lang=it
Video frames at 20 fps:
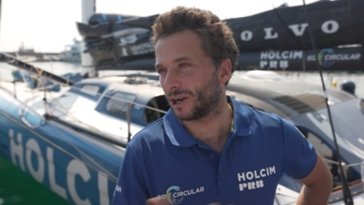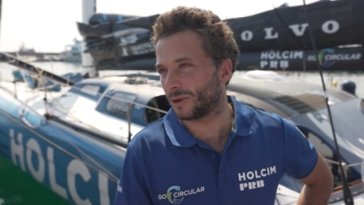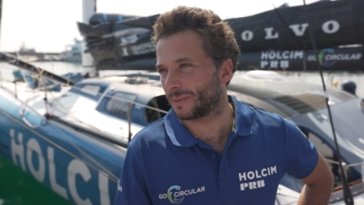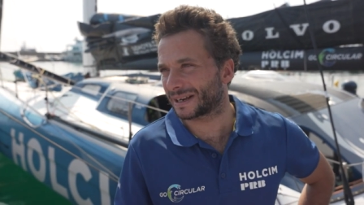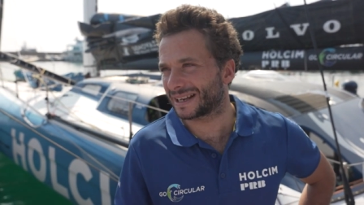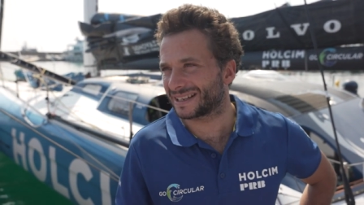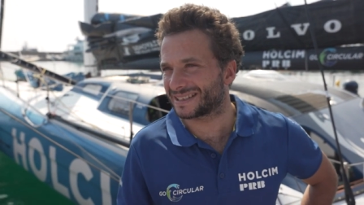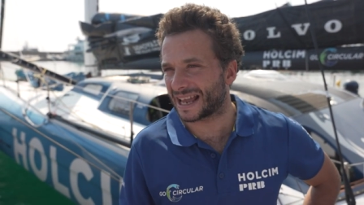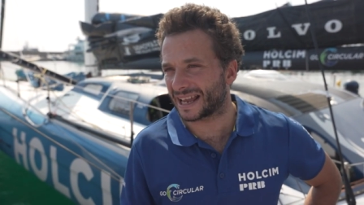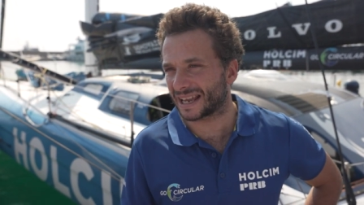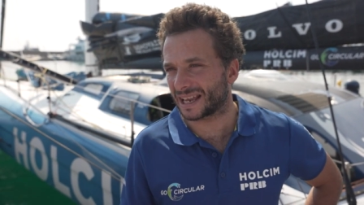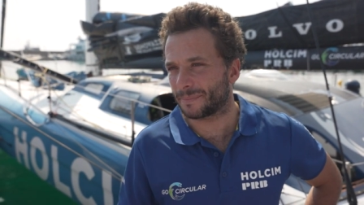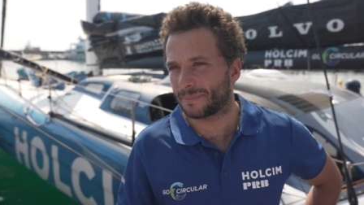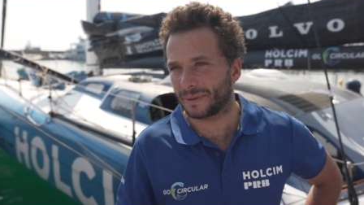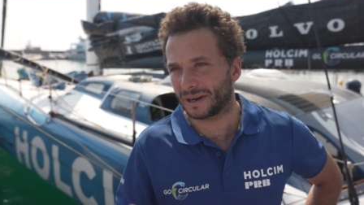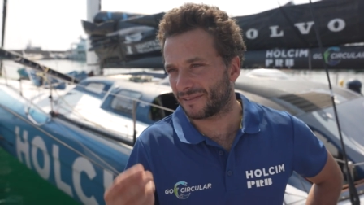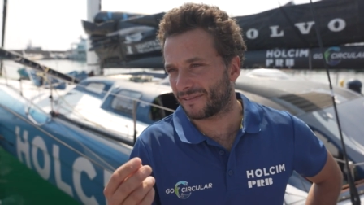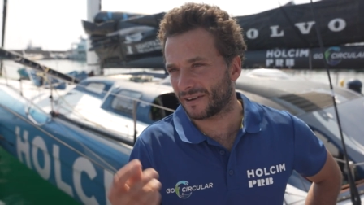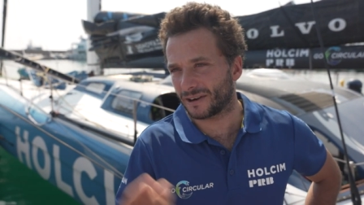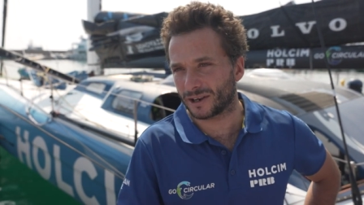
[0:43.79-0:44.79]
perché sai che
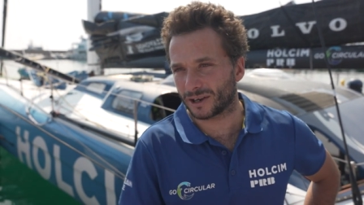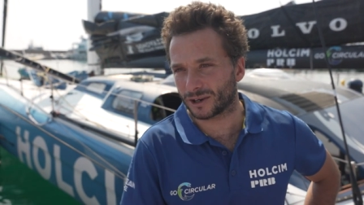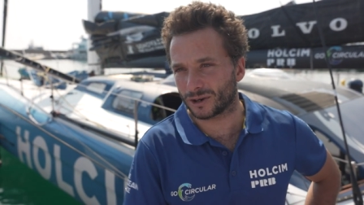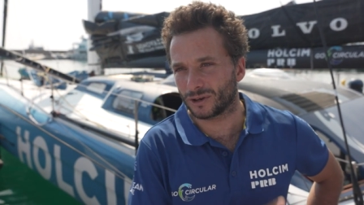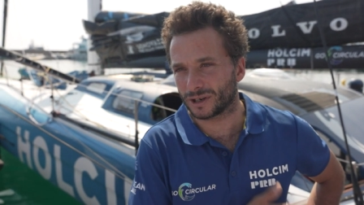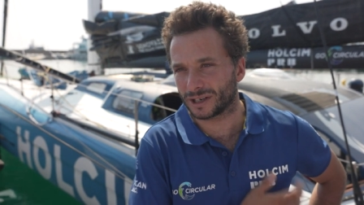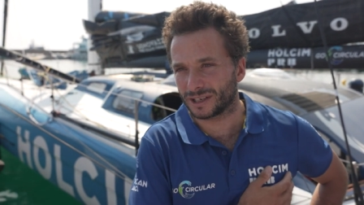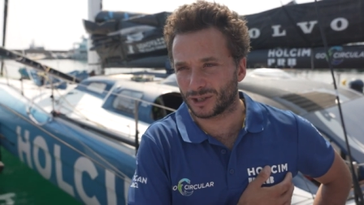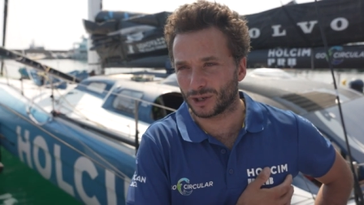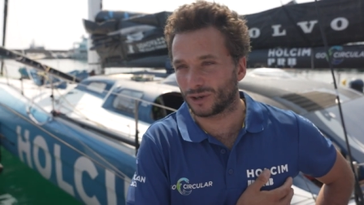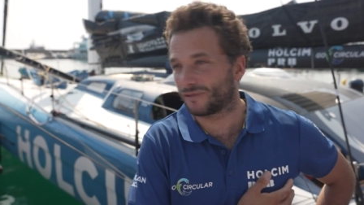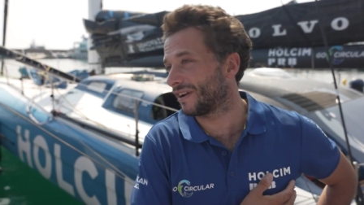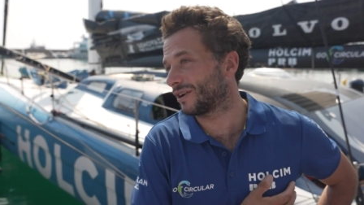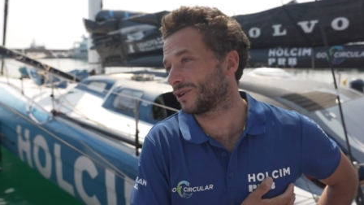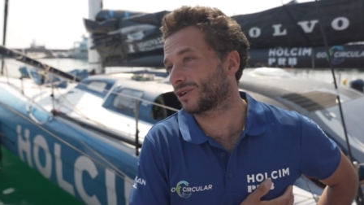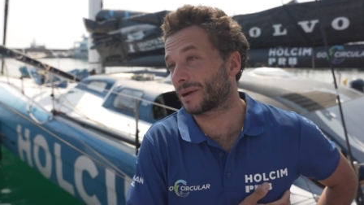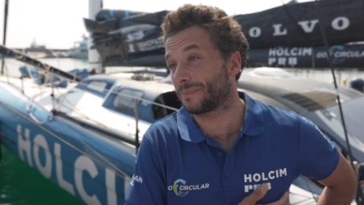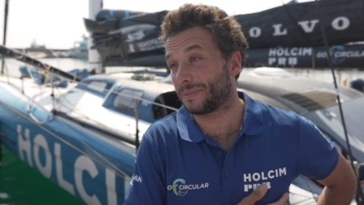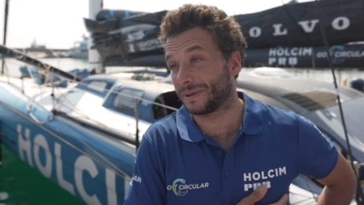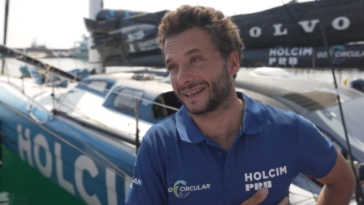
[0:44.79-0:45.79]
appena fai un errore te lo fanno
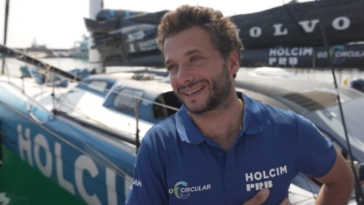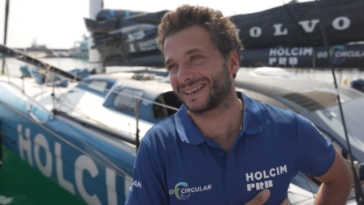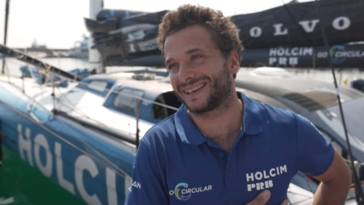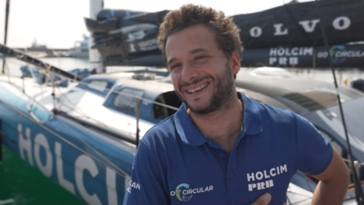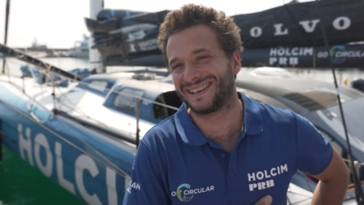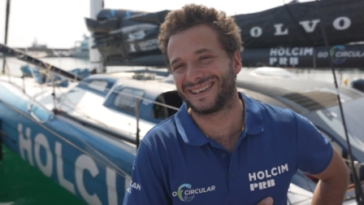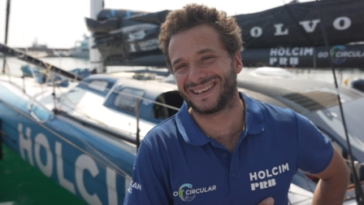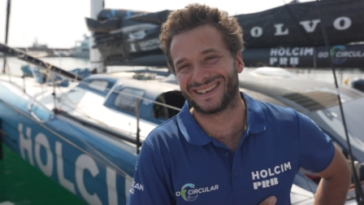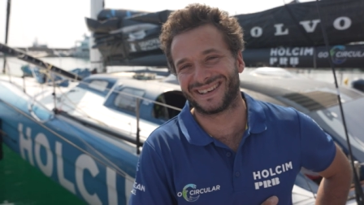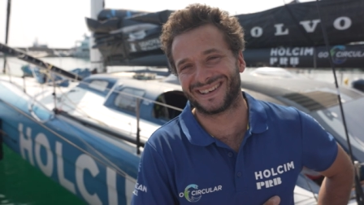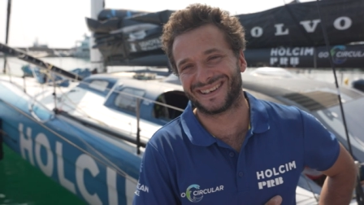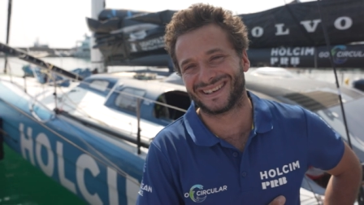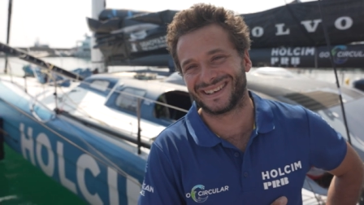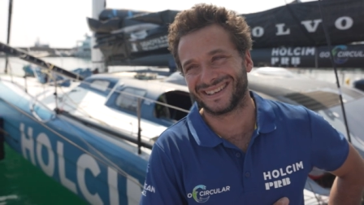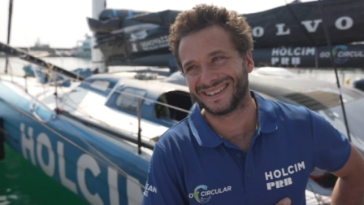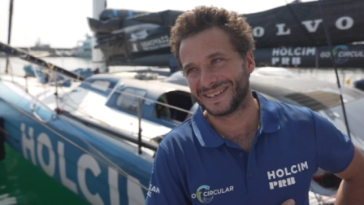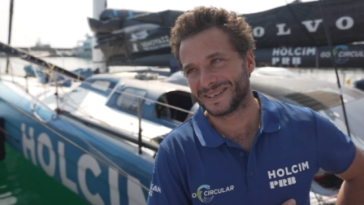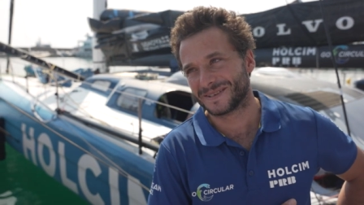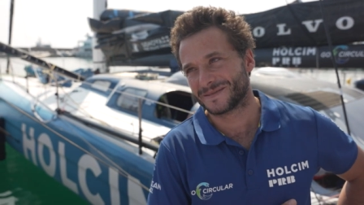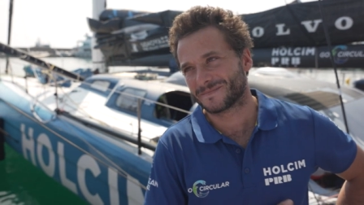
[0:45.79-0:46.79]

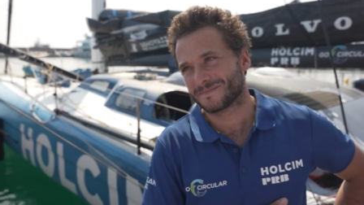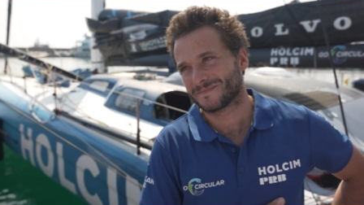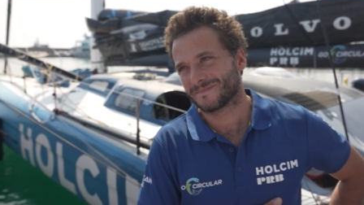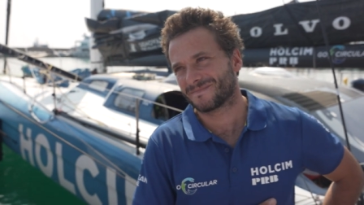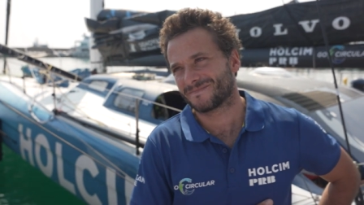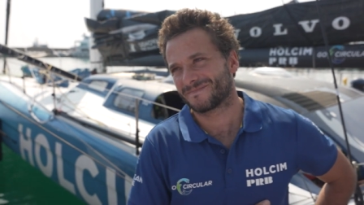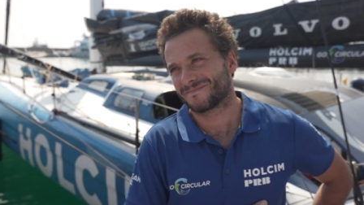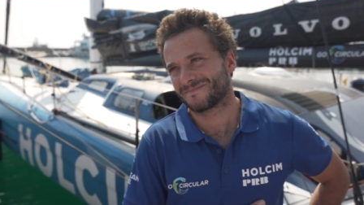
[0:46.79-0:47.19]
capire.